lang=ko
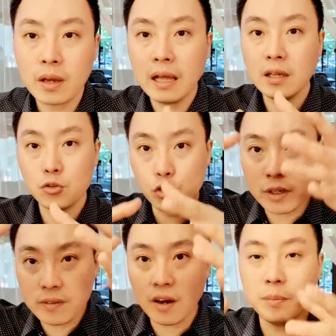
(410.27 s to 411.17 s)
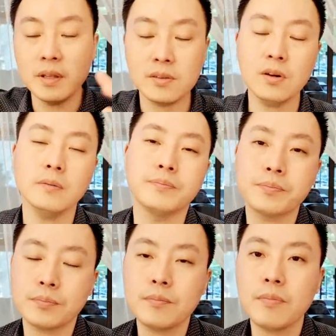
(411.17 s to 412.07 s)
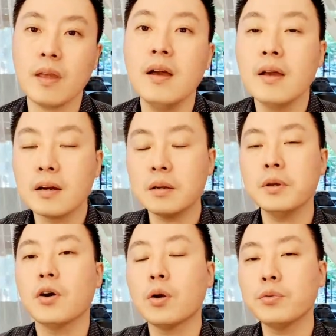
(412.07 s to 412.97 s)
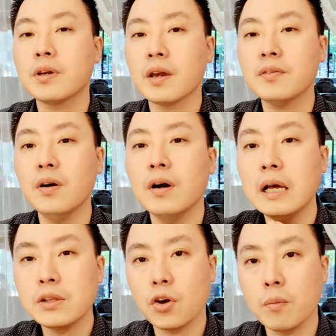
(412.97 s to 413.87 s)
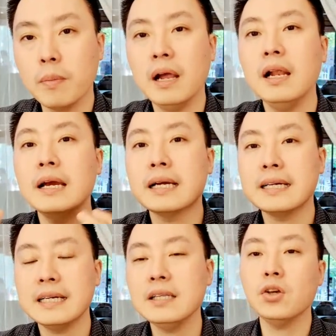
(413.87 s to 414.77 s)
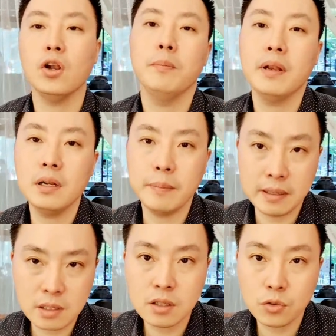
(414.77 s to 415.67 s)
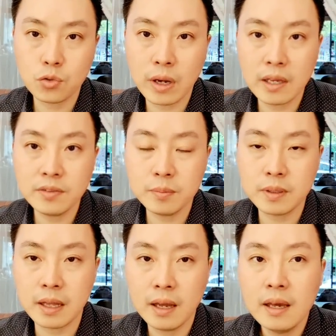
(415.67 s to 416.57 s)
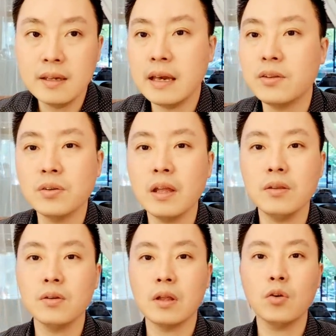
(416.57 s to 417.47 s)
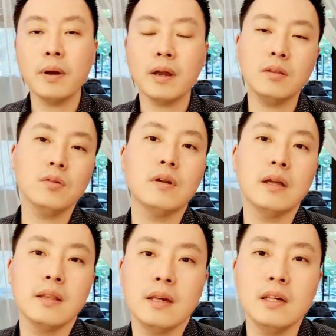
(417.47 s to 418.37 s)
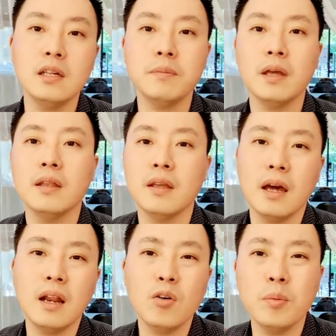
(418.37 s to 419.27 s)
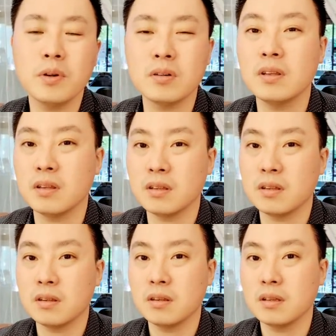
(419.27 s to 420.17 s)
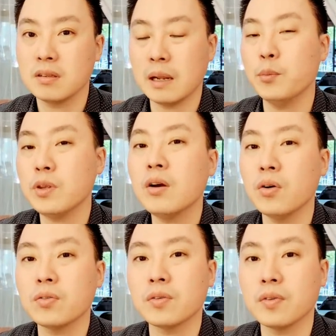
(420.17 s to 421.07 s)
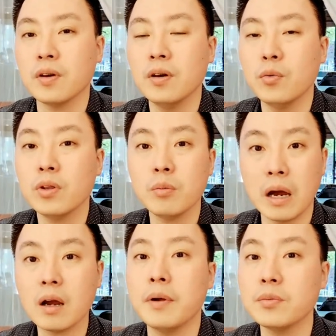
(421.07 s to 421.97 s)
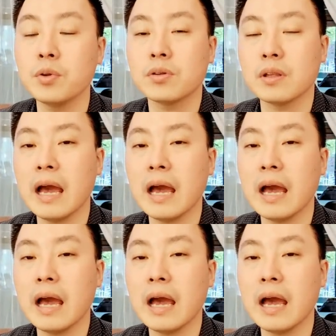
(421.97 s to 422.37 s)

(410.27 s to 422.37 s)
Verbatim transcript: 하나의 줄기 사업이 되죠. 그러면 여러분들께서 정말 큰 열매를 맺으실 수가 있습니다. 예전에는요, 네트워마케터들한테 20대한테 하라고 하면 그건 잘못된 거였었어요. 왜냐면 아까 말씀드렸잖아요.